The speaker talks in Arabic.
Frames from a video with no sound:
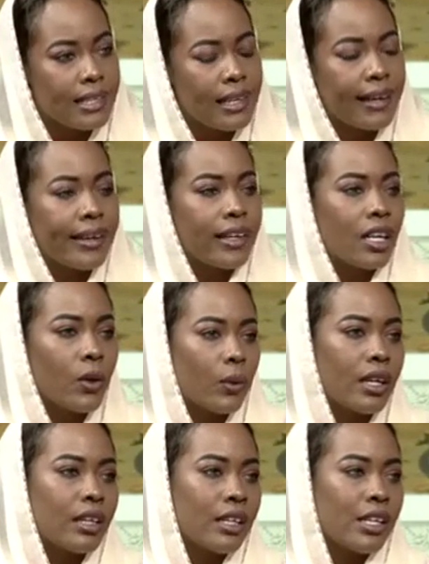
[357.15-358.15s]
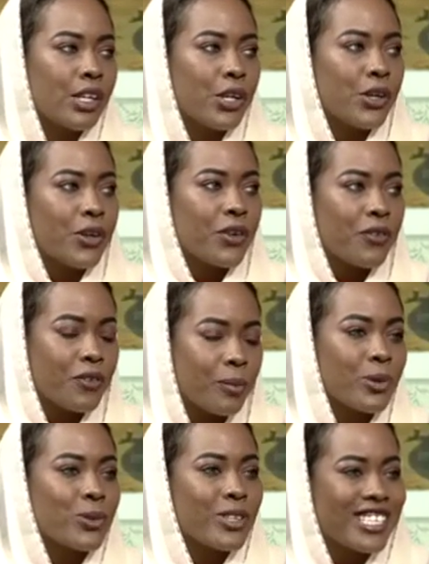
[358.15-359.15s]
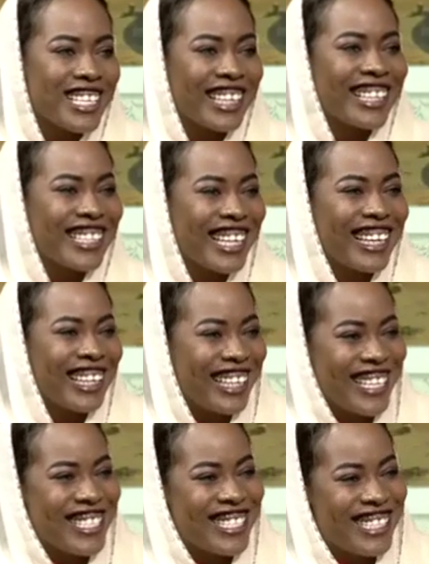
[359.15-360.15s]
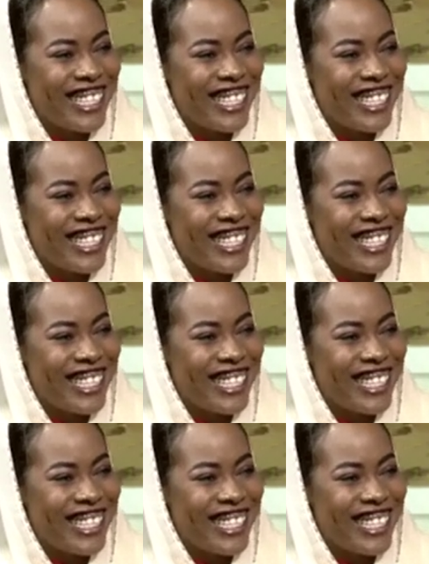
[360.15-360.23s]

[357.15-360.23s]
الحياه و فبرضه رساله تاني للناس دي